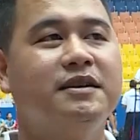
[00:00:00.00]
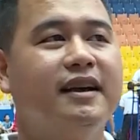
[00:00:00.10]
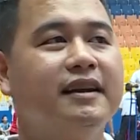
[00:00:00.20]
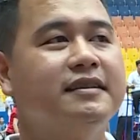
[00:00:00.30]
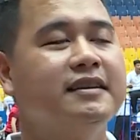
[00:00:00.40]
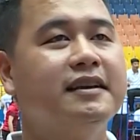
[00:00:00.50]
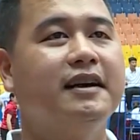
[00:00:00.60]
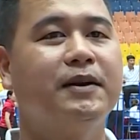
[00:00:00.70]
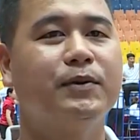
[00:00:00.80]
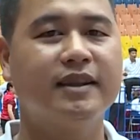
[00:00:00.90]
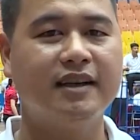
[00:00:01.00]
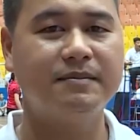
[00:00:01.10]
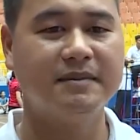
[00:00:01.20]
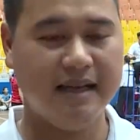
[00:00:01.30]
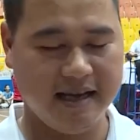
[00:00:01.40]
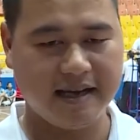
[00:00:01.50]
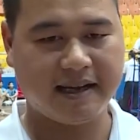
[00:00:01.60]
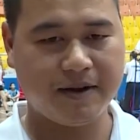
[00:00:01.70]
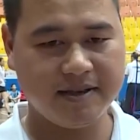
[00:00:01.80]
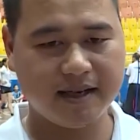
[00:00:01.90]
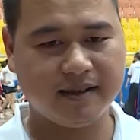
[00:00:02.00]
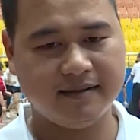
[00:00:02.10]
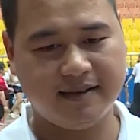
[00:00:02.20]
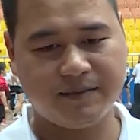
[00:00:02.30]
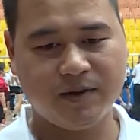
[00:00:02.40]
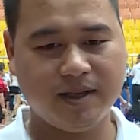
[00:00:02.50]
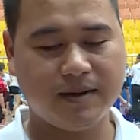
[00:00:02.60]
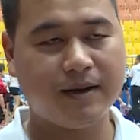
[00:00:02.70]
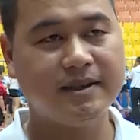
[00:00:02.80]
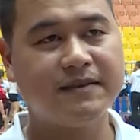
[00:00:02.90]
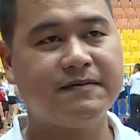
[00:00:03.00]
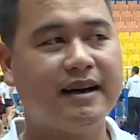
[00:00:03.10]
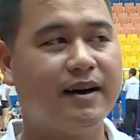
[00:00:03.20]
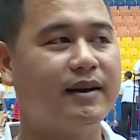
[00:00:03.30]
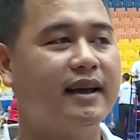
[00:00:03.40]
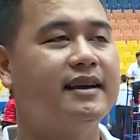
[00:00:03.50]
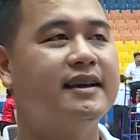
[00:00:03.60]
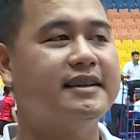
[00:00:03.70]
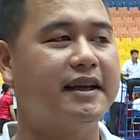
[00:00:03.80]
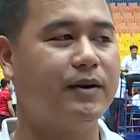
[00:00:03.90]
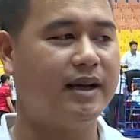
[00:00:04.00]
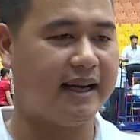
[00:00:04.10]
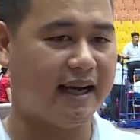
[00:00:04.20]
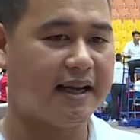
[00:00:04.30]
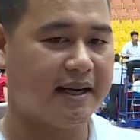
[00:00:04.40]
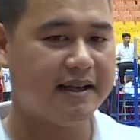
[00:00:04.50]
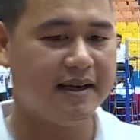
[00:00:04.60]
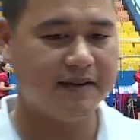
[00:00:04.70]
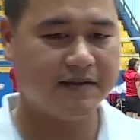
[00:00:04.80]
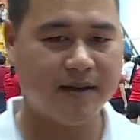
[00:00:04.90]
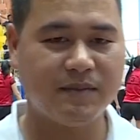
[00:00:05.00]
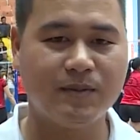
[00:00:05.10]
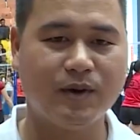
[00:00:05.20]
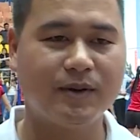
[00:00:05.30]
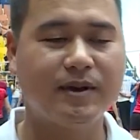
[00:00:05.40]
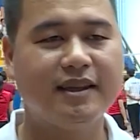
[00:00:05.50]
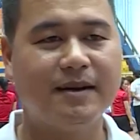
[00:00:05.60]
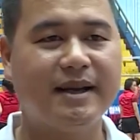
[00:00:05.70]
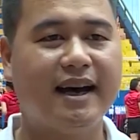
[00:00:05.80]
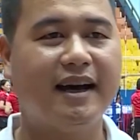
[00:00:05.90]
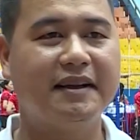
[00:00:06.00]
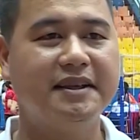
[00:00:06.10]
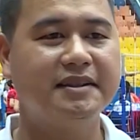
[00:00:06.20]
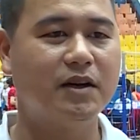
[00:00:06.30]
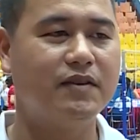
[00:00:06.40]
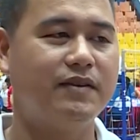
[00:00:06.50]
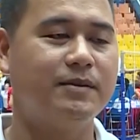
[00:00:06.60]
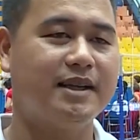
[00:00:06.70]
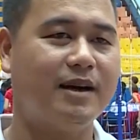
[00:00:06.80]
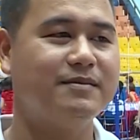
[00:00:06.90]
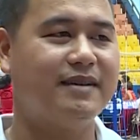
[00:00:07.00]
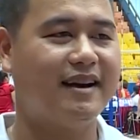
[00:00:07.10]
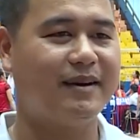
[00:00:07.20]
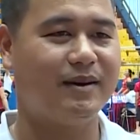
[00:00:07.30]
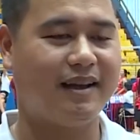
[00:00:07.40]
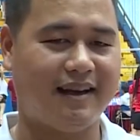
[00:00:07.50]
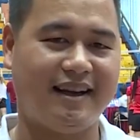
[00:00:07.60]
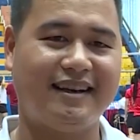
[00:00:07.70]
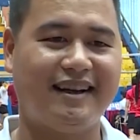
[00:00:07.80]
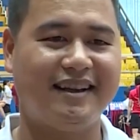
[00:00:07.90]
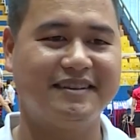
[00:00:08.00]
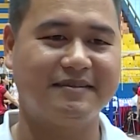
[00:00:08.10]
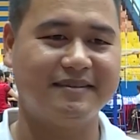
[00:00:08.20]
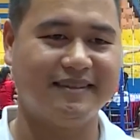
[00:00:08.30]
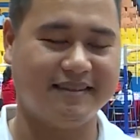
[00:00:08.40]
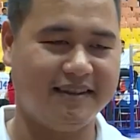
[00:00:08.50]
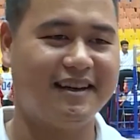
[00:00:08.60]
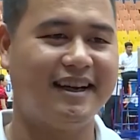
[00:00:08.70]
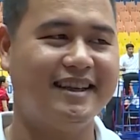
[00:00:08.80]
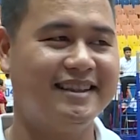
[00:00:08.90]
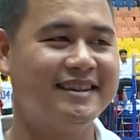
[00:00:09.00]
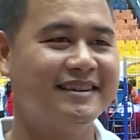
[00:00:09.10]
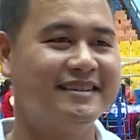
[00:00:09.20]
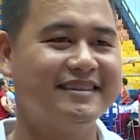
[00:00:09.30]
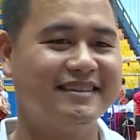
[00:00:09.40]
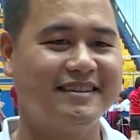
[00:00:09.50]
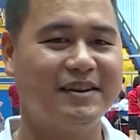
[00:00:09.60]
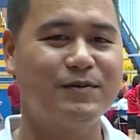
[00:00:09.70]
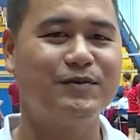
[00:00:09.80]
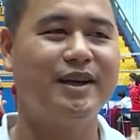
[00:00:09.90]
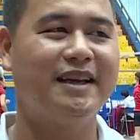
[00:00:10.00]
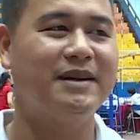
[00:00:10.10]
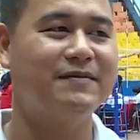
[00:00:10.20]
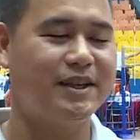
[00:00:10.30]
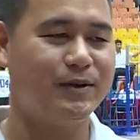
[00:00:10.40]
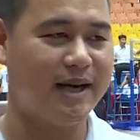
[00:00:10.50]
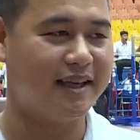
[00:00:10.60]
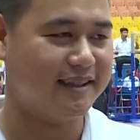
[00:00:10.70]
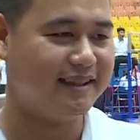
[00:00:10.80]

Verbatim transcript: Với tinh thần quyết tâm cao nhất, đặt mục tiêu cao nhất vào cái giải đấu lần này. Với mong muốn quyết tâm là đi sâu vào vòng trong và có khả năng là được cái chức cúp vô địch mang về cho huyện.